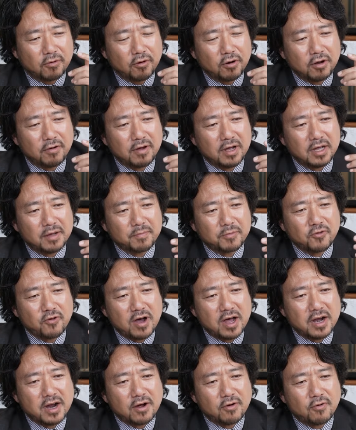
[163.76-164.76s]
これは
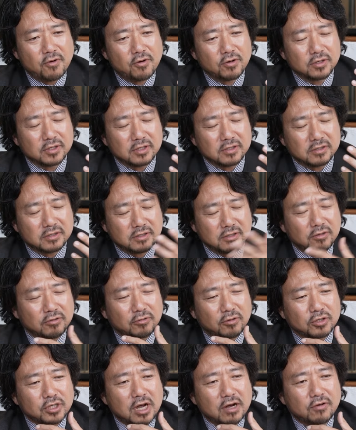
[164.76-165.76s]
グアナコをずっ
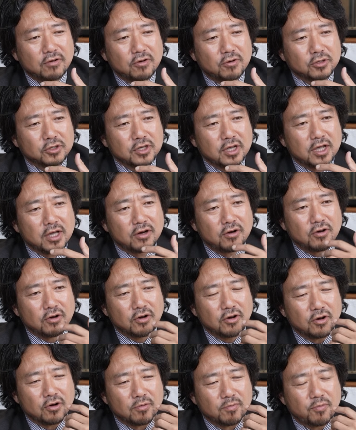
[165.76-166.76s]
と着用してい
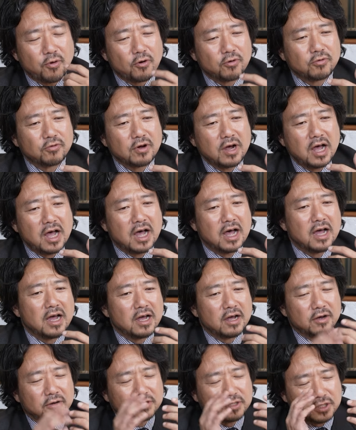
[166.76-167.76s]
る僕が
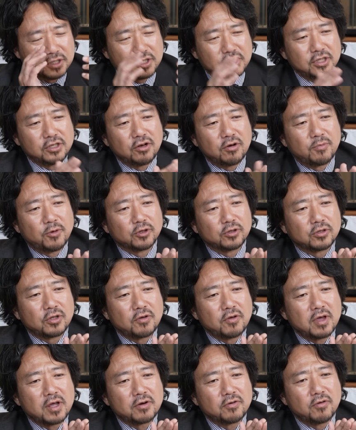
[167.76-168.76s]
自信を持っ
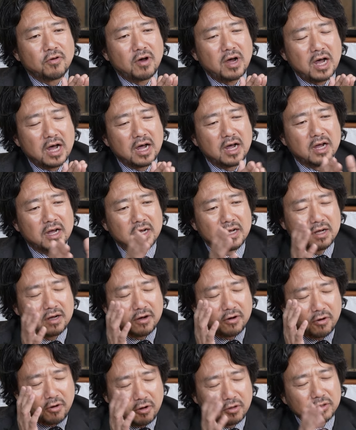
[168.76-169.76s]
て言えるのは、
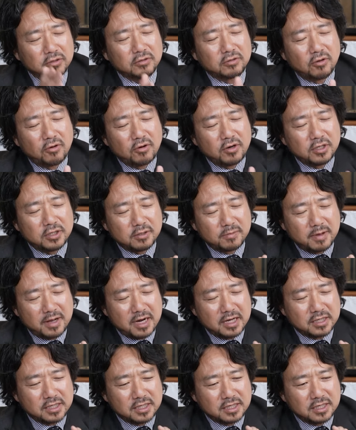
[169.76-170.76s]
本当に素晴
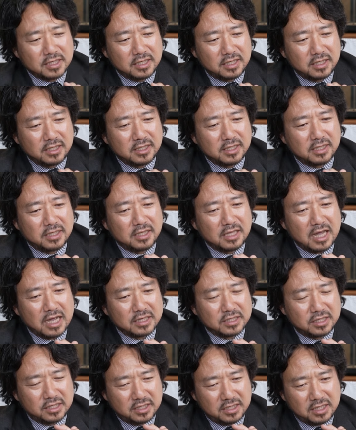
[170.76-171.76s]
らしい生地
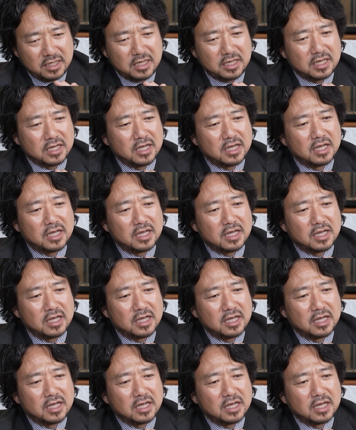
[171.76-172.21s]
だし、